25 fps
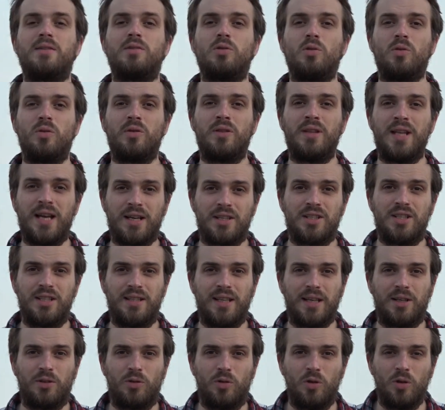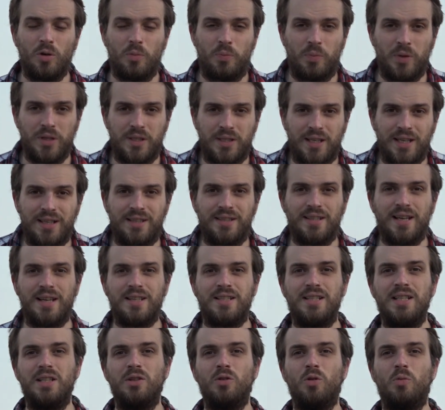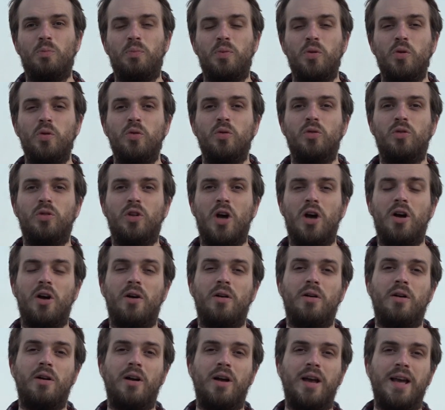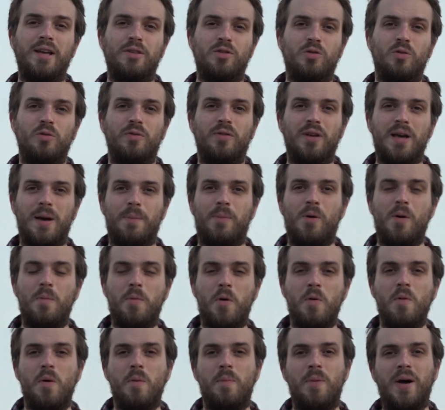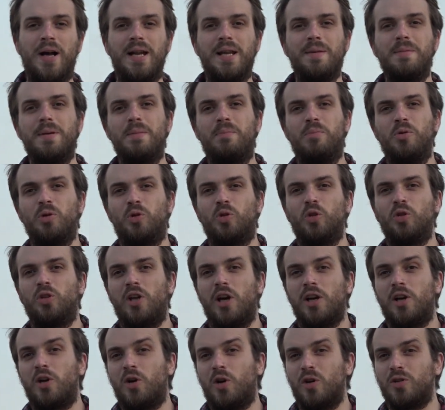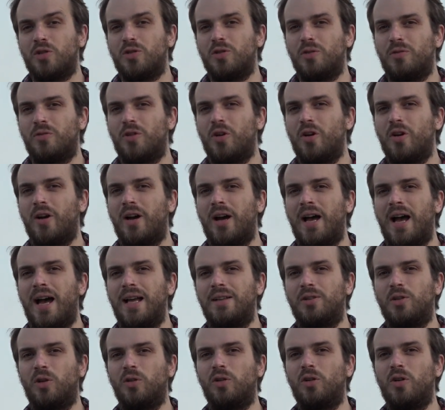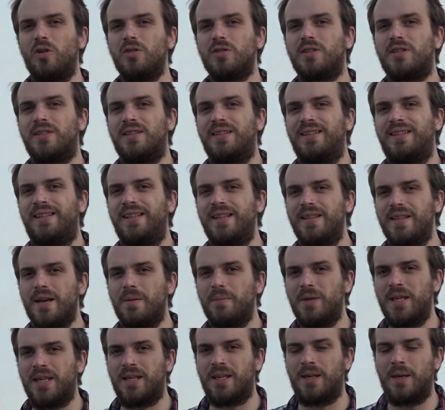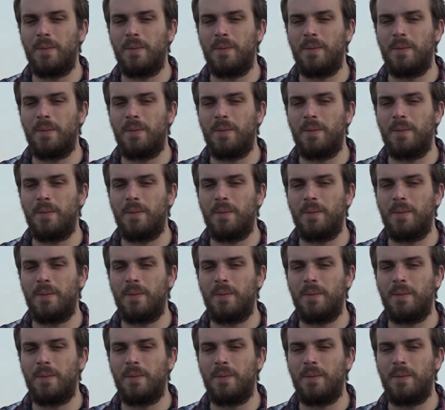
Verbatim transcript: son architecture, puisqu'il s'agit non plus d'un SUV à proprement parler, mais plutôt d'un crossover à tendance dynamique.